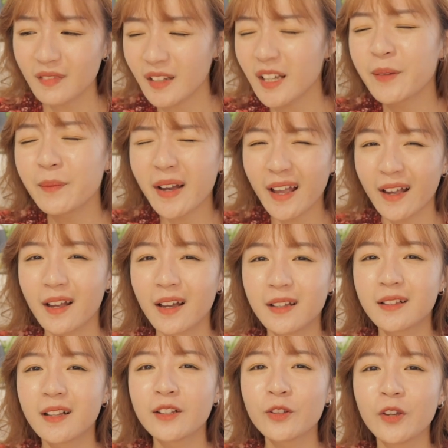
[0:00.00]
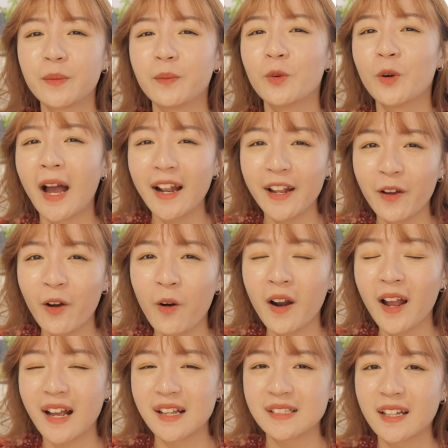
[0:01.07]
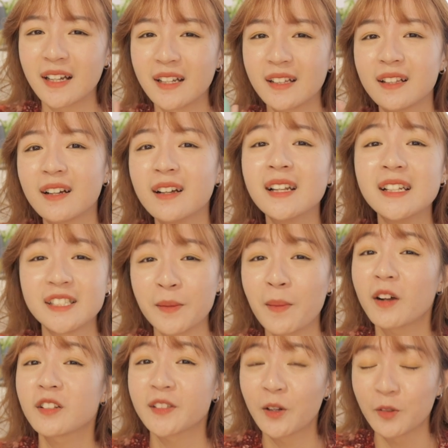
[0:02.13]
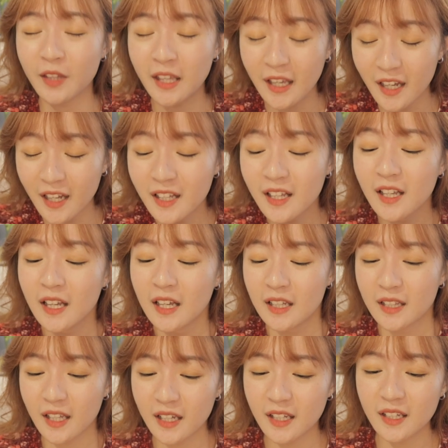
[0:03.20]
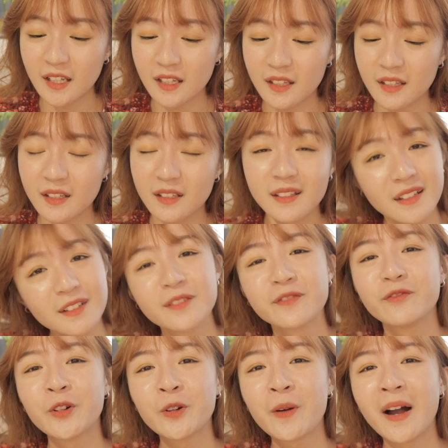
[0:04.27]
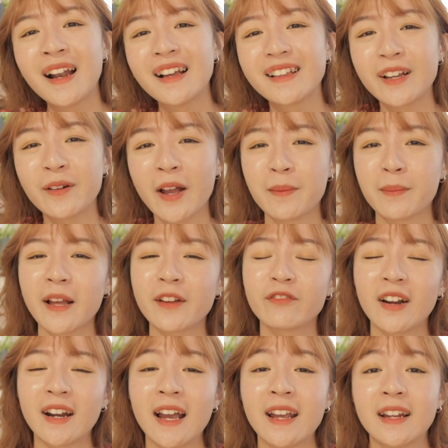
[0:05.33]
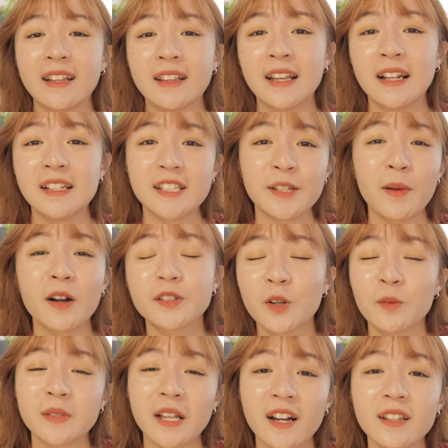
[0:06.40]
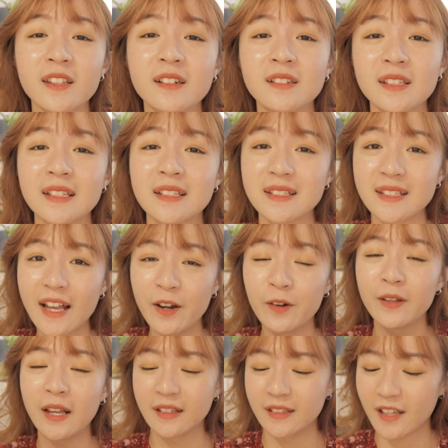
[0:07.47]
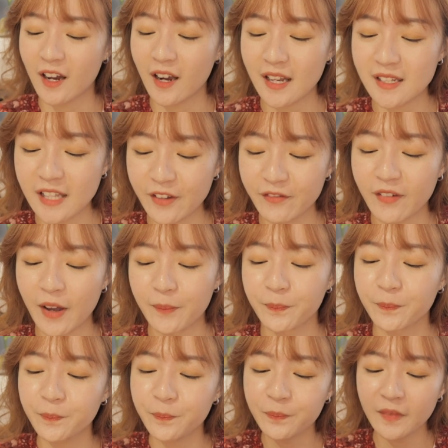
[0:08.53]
khi mà Gà nghĩ tới chuyện mua Halio là Gà sẽ nghĩ tới Lixibox đầu tiên á. Thì vui quá là trong ngày Black Friday này thì Lixibox cũng sẽ có chương trình sale dành cho cái sản phẩm,